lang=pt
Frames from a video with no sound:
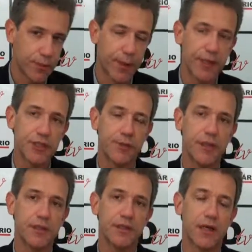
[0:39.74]
de
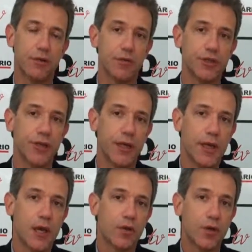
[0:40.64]
planejamento em saúde.
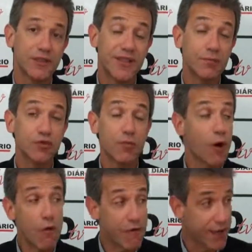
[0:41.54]
Nós temos uma
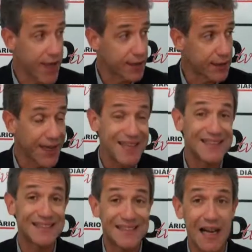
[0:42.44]
oferta
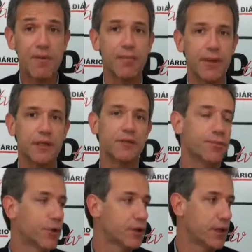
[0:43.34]
extremamente
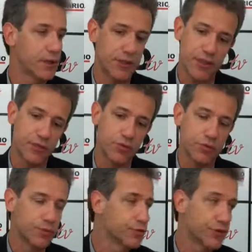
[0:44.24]
importante nesses
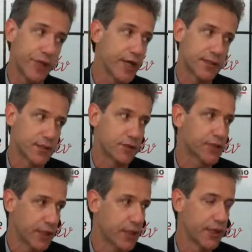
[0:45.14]
últimos três anos
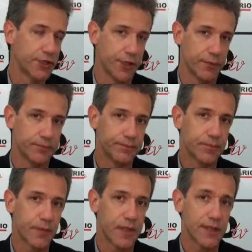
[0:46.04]
aqui na região.
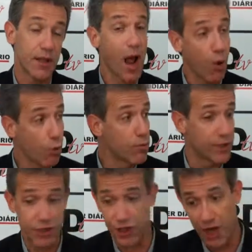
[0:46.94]
Né, certo?
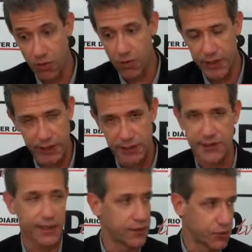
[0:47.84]
Algumas já
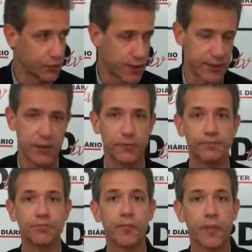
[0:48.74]
concretizadas e outras não.
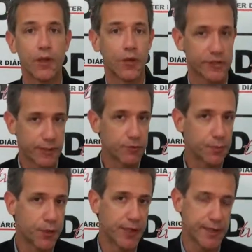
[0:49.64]
Nós temos,
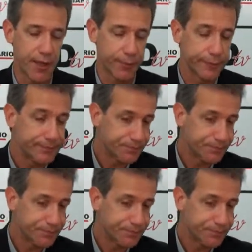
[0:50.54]
por exemplo,